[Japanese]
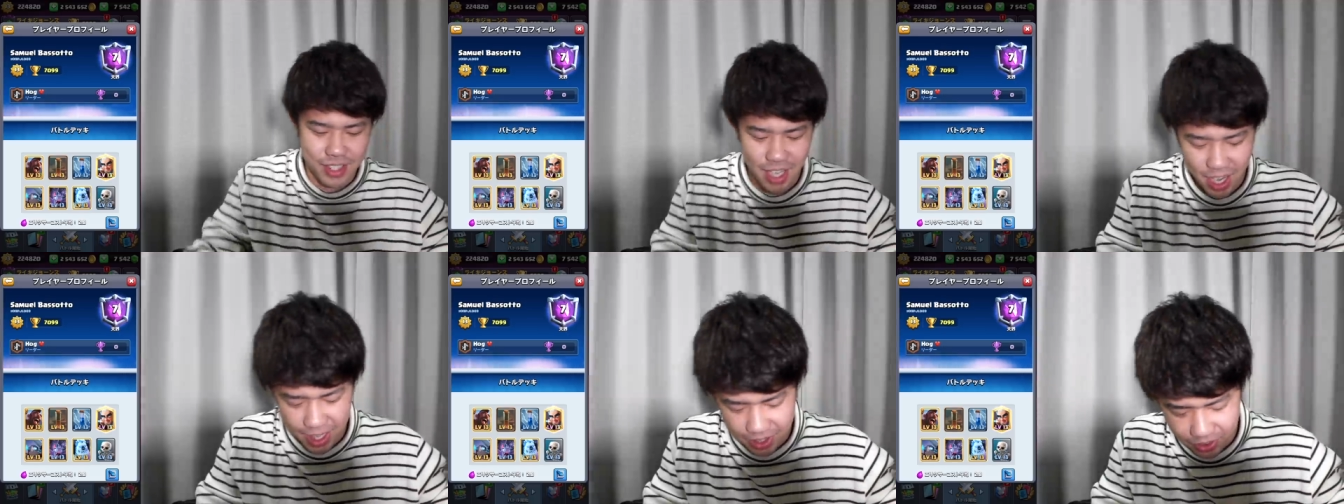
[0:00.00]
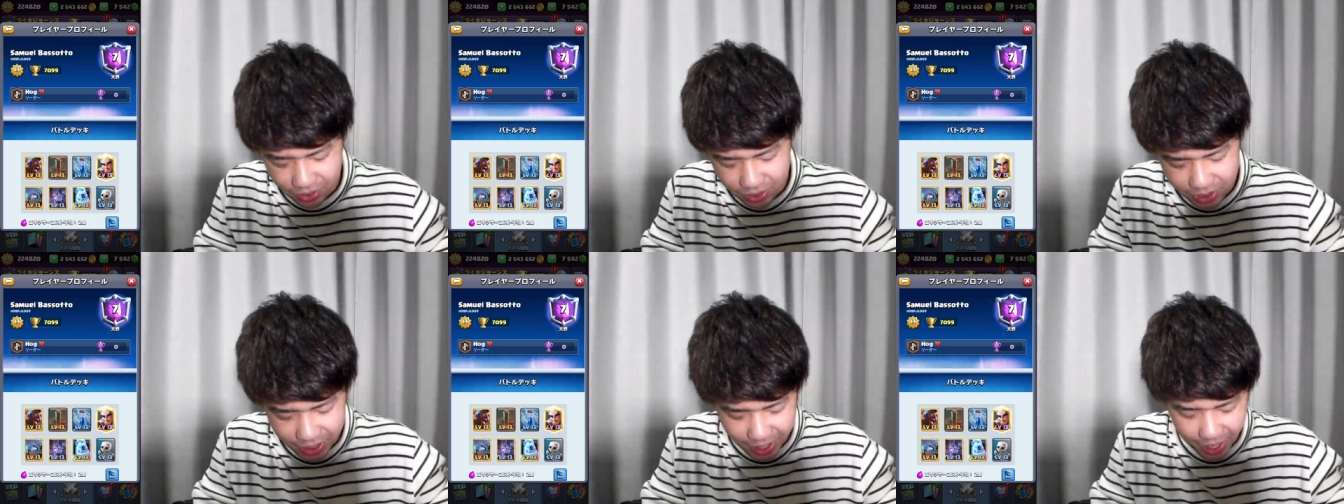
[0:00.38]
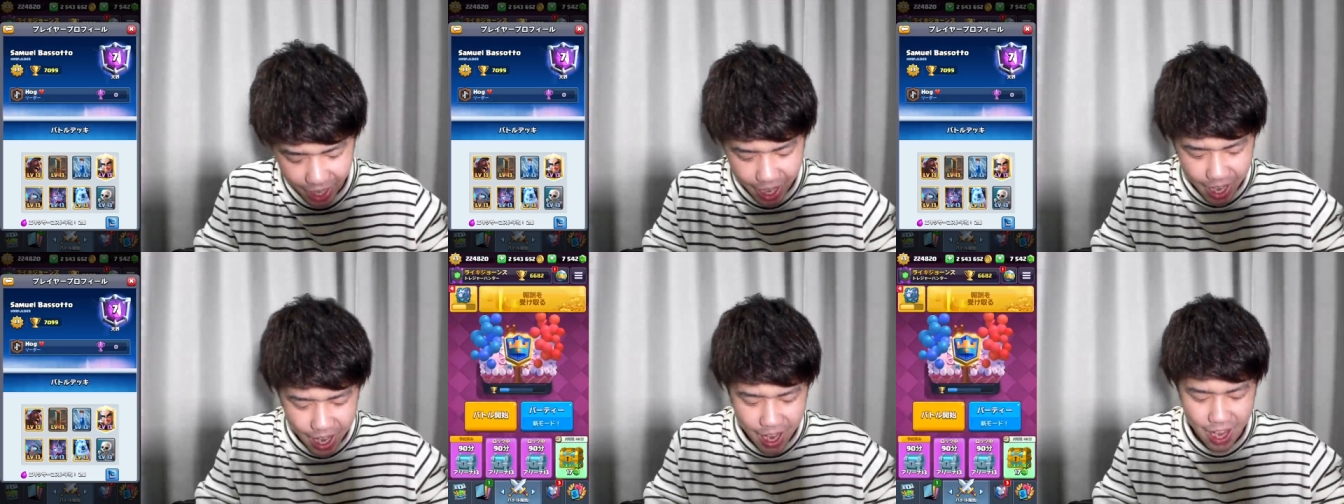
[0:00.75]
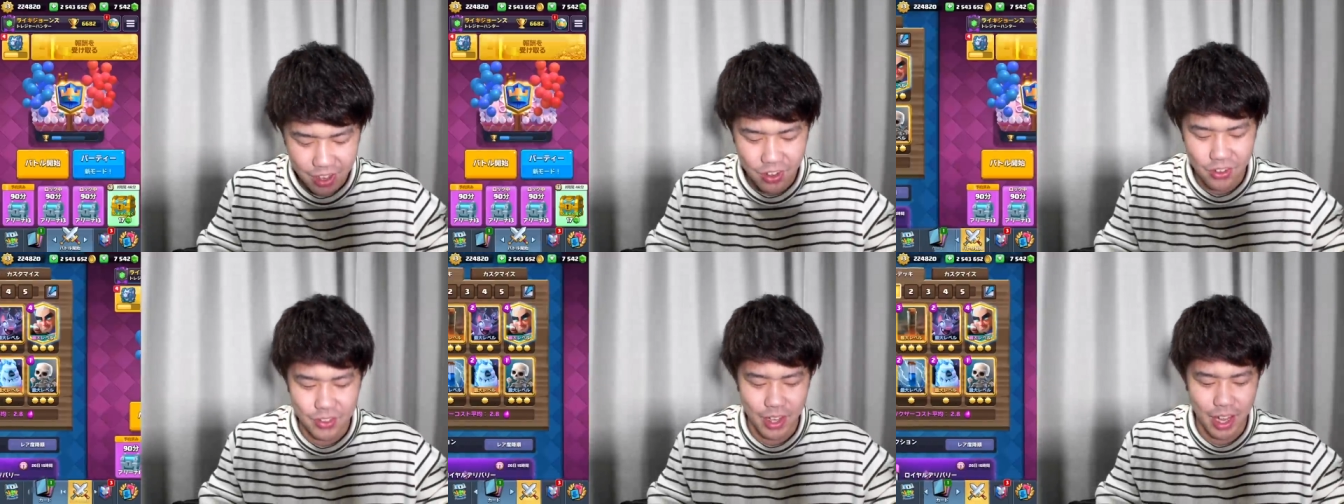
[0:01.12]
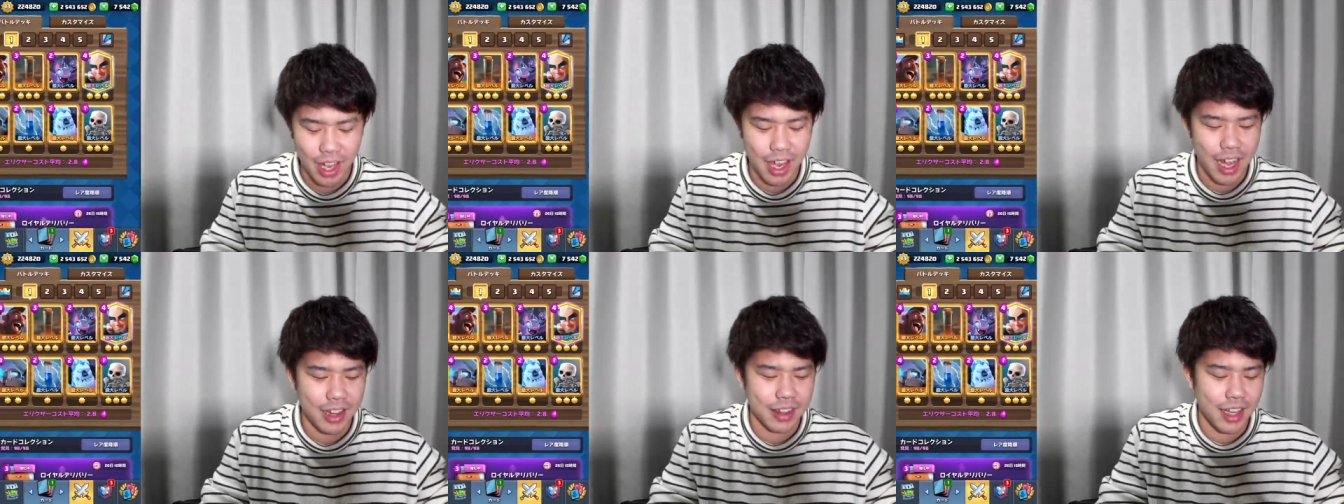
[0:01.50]
はい。ってことでね、え今日ね、
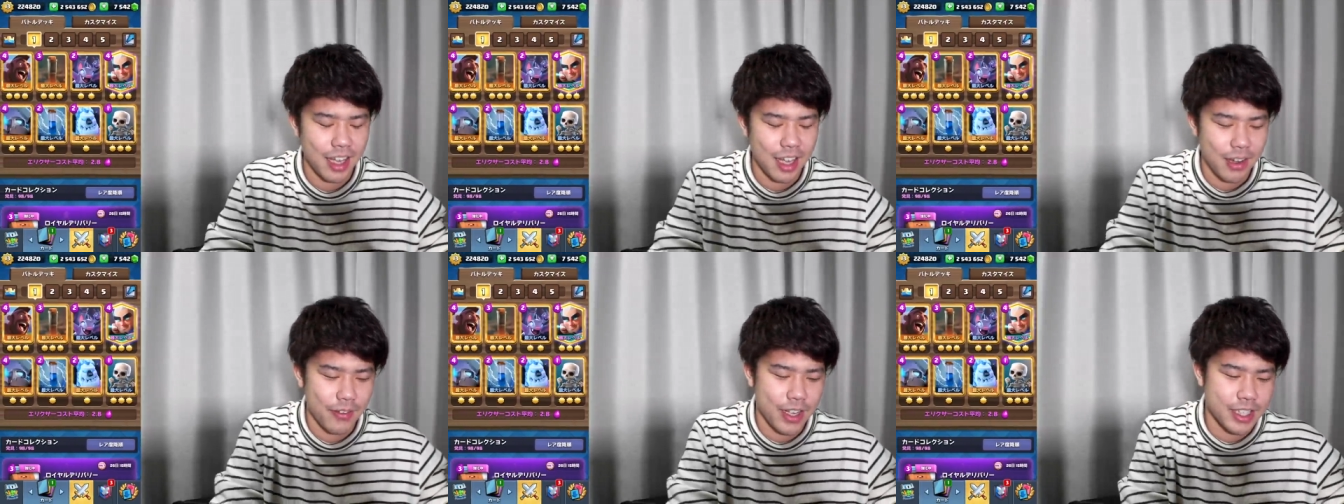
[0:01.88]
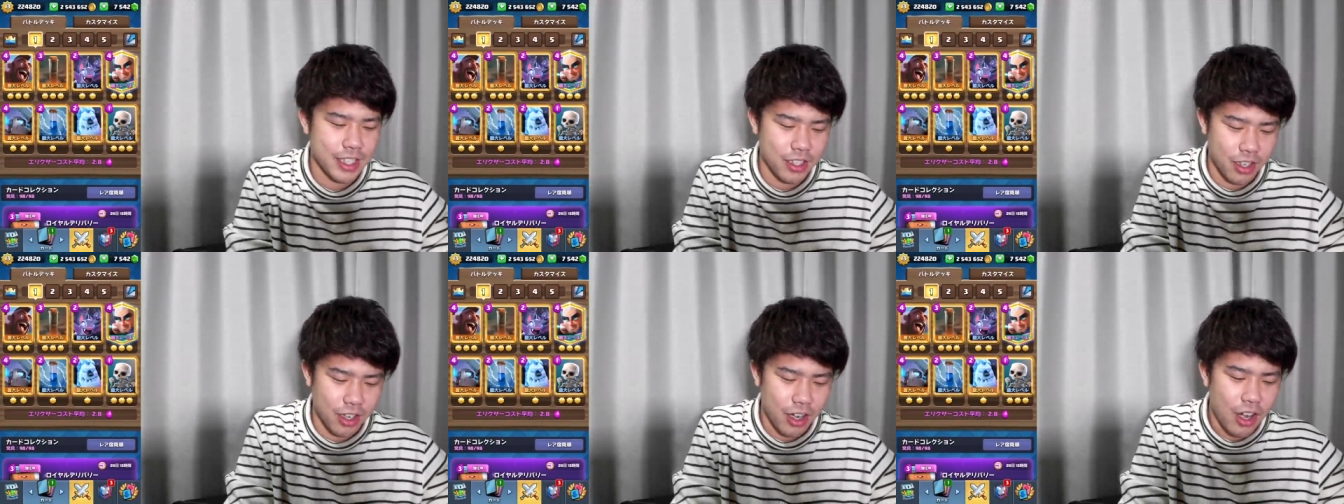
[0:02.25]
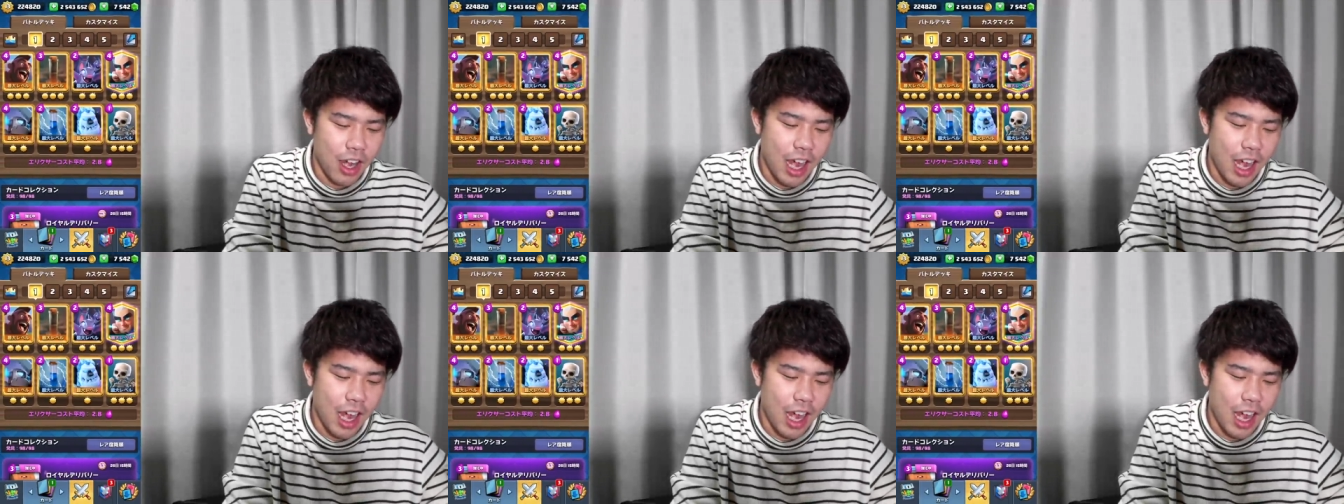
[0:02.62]
やっていきますと。